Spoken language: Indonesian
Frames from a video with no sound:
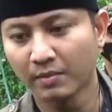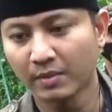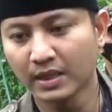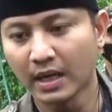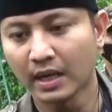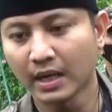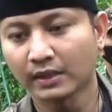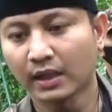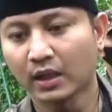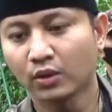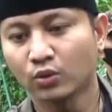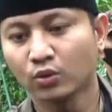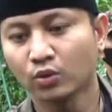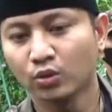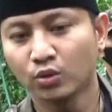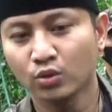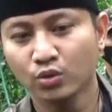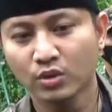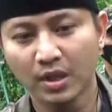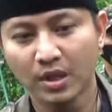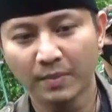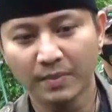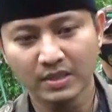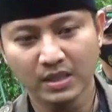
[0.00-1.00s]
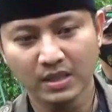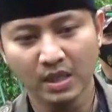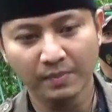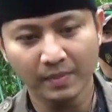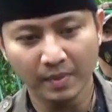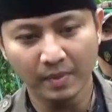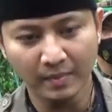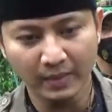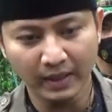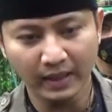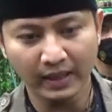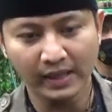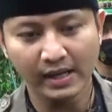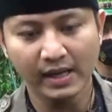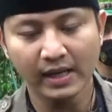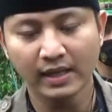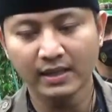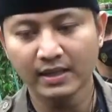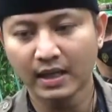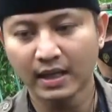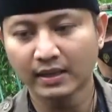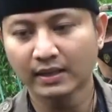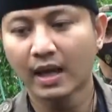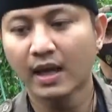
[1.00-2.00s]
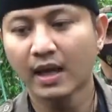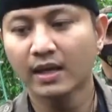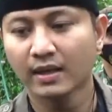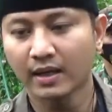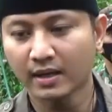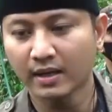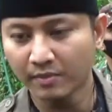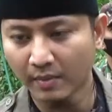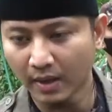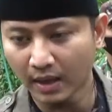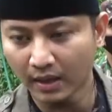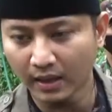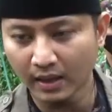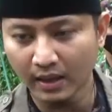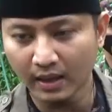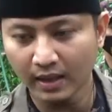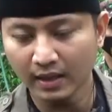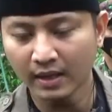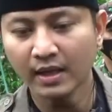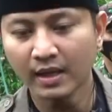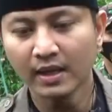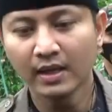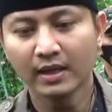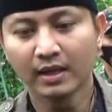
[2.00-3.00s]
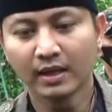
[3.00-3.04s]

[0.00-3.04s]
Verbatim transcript: mendata dulu siapa-siapa mereka yang akan datang dari mana